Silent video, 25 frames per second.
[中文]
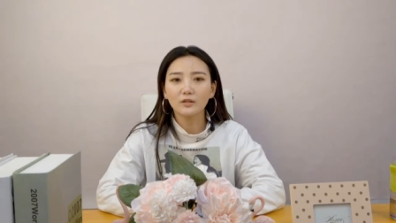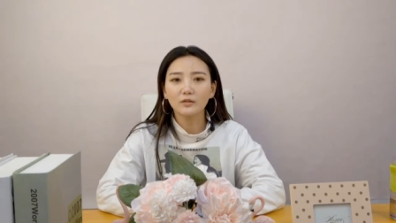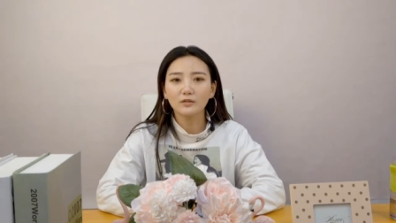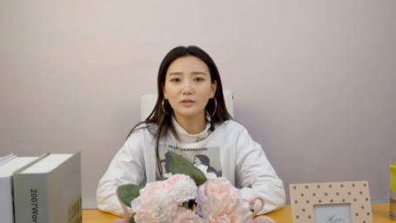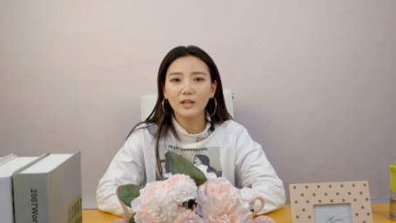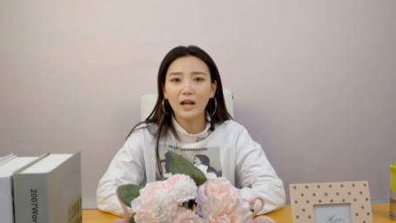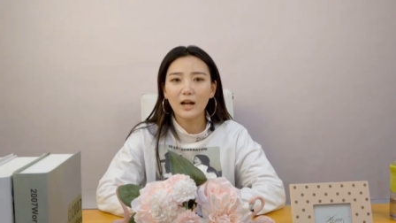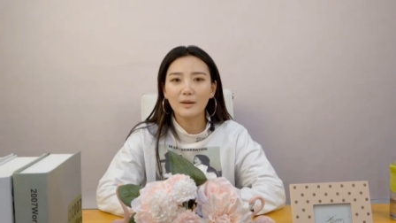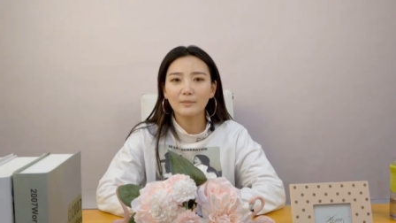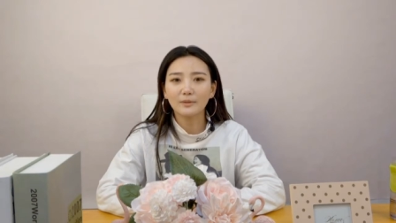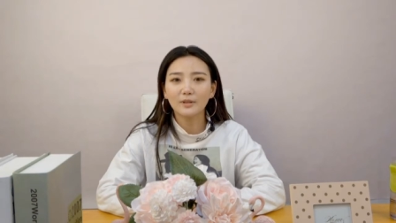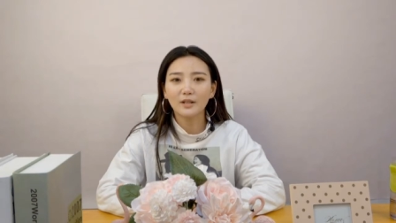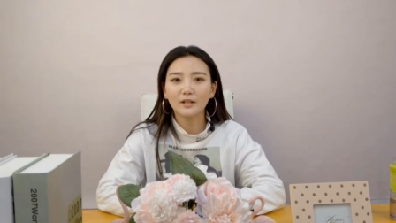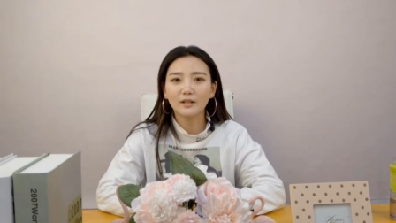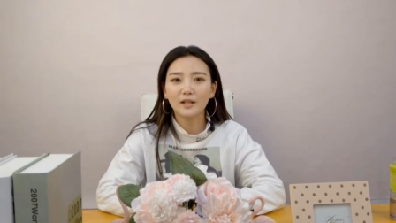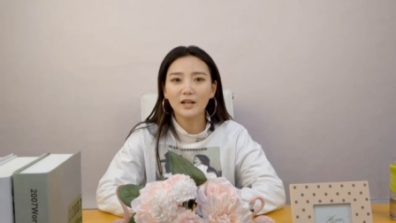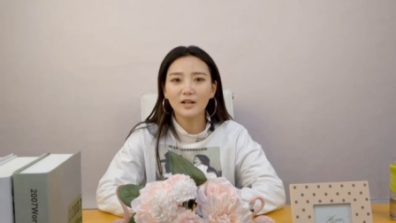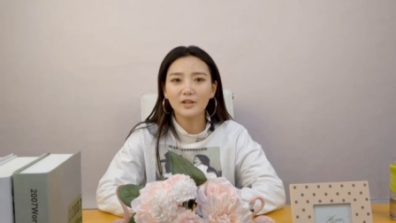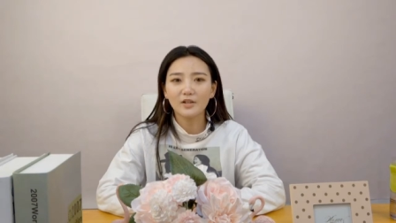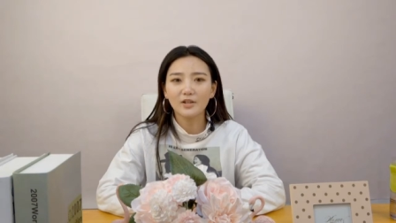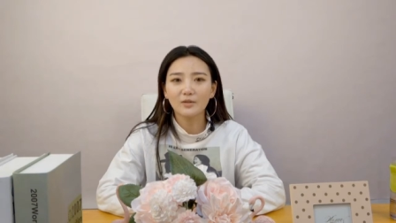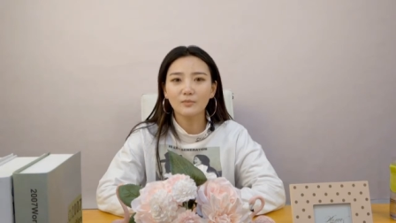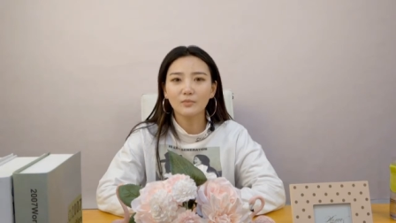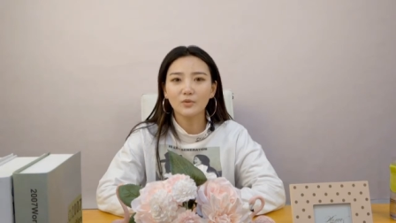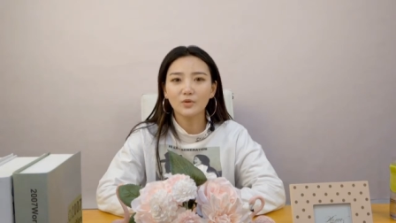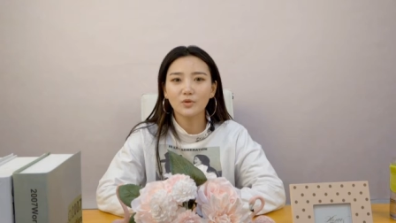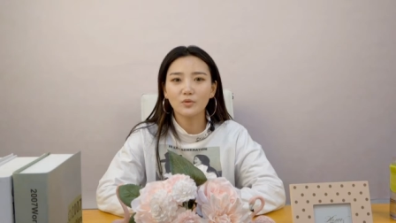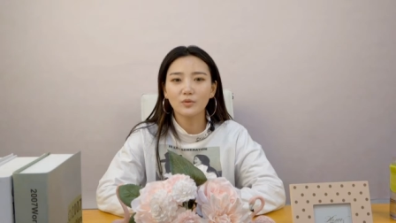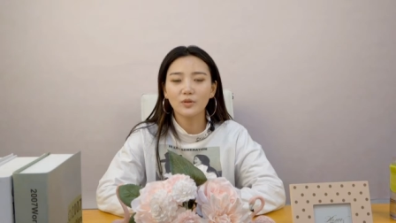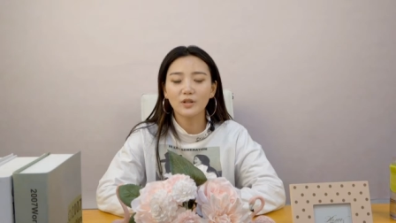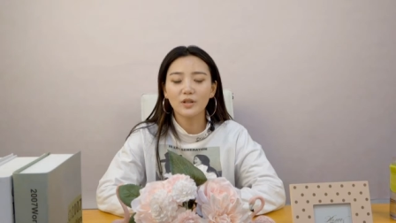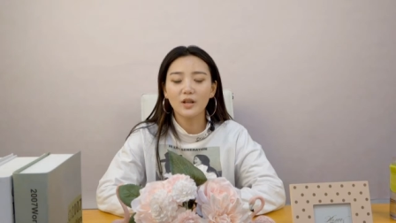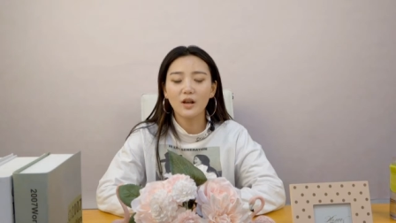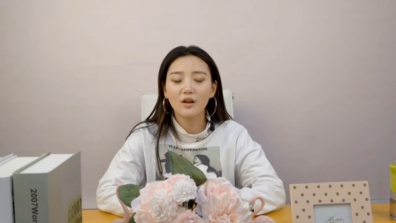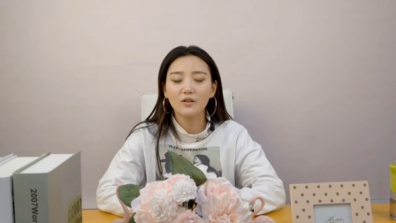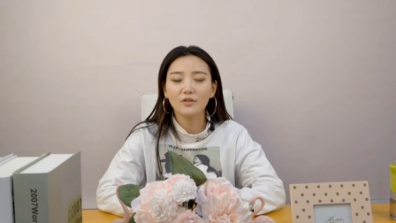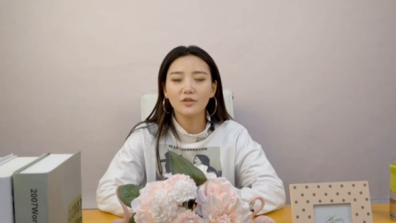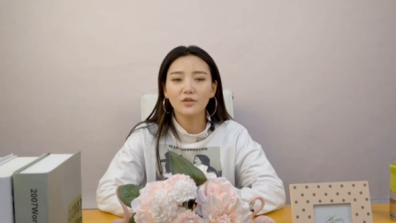都达不到她心目中的
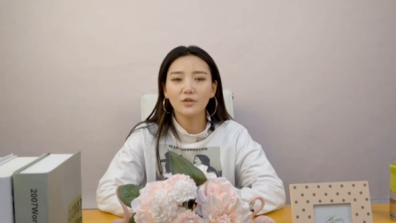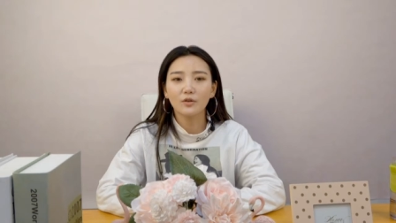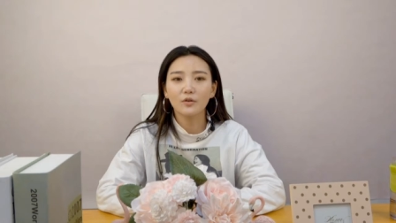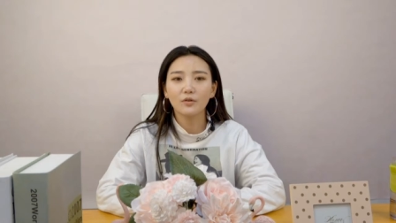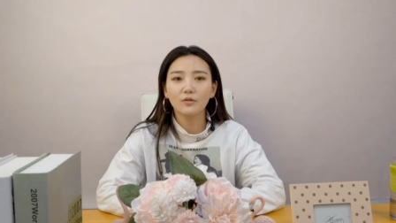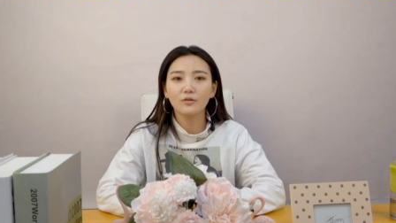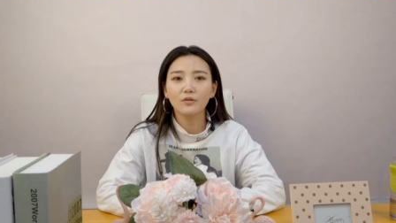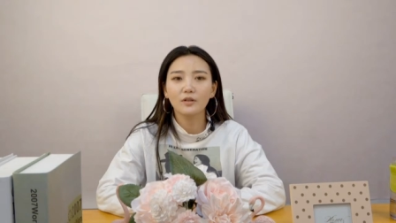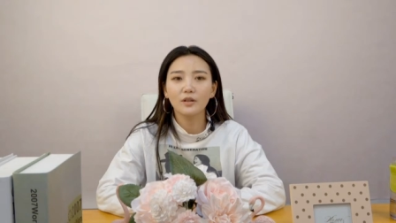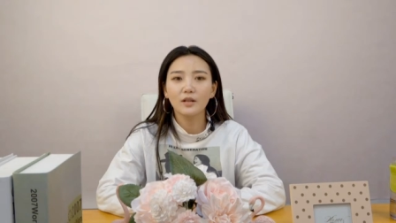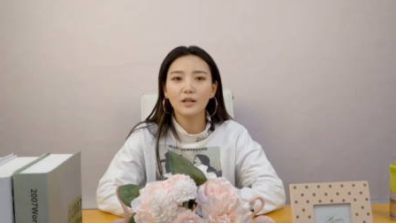要求。